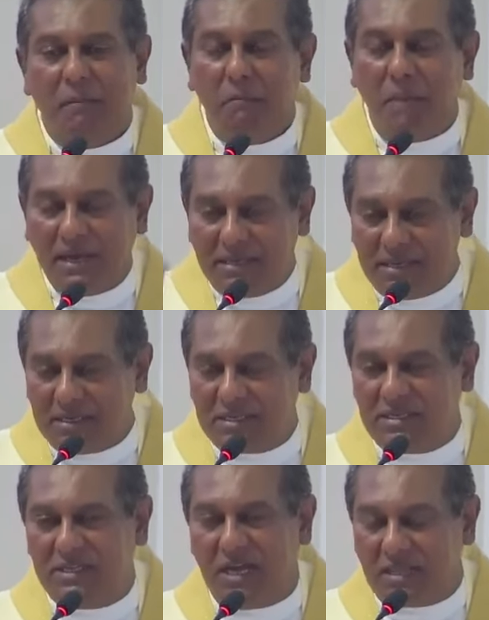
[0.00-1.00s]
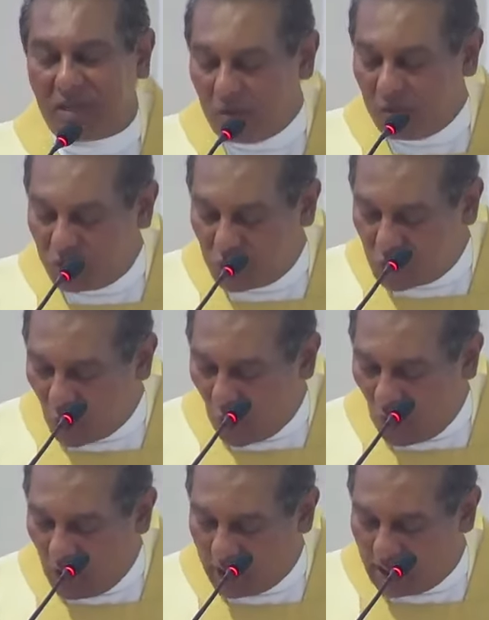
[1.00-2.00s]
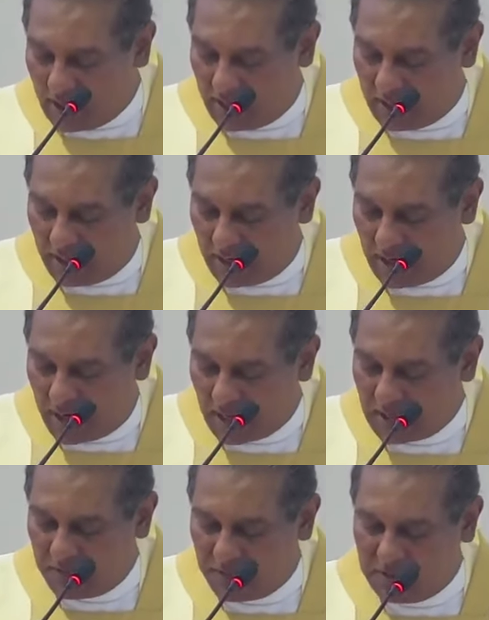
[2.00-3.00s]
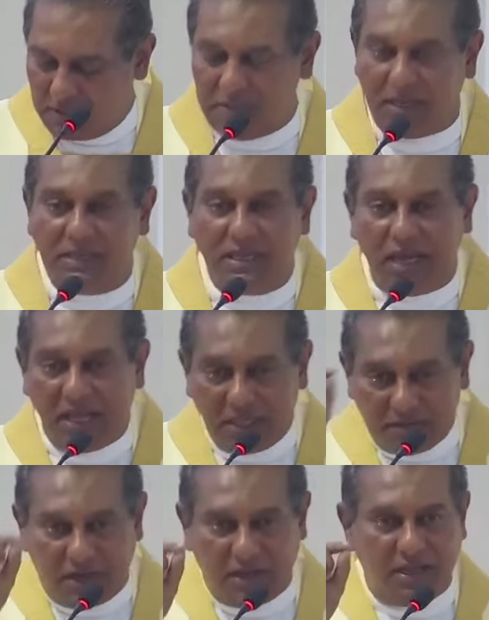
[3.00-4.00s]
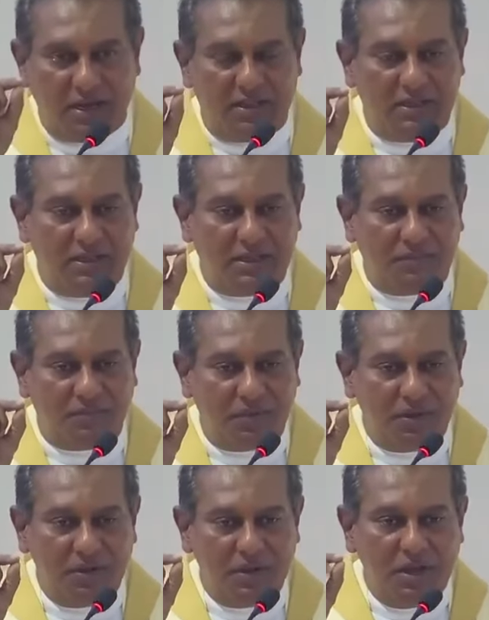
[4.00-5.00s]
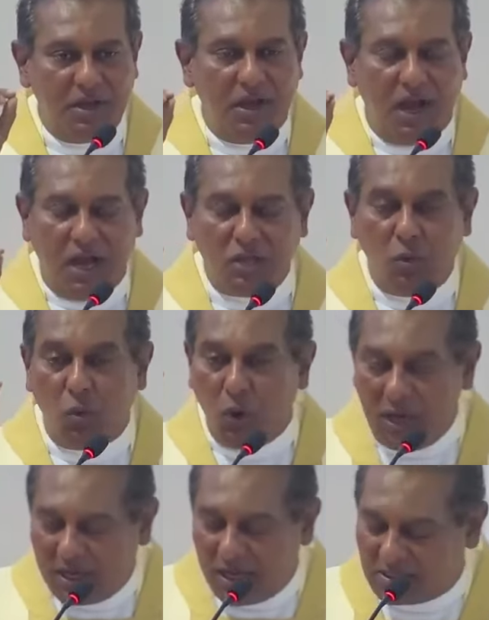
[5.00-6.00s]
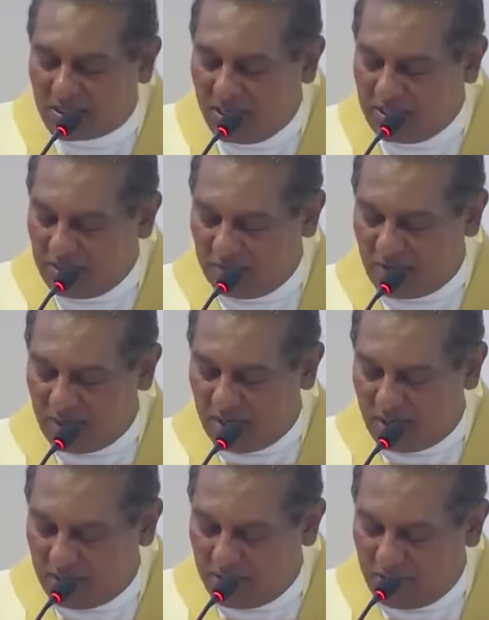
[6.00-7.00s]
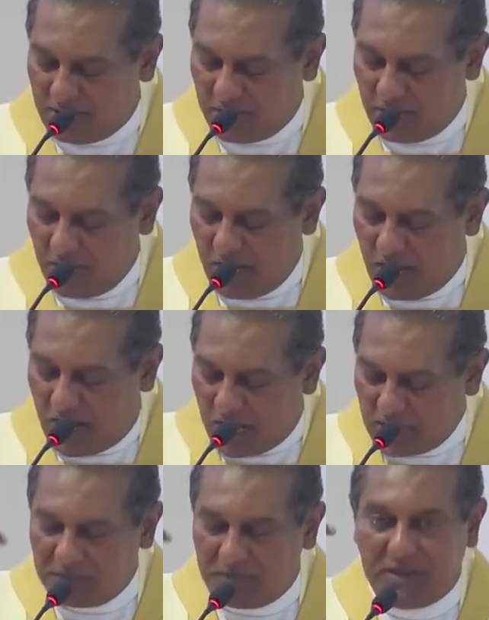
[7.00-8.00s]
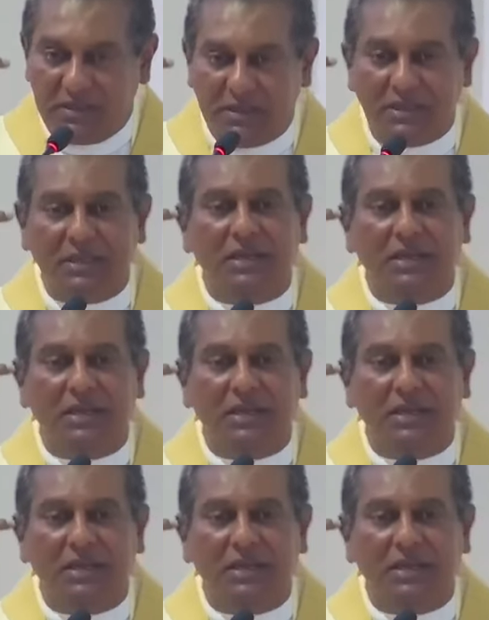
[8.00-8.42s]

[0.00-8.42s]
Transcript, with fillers: மகிழ்ச்சி அதாவது ஜாய் அது வந்து எதிலேருந்து வருகிறது அது ஒழுக்கத்திலேருந்து வருகிறது அது வந்து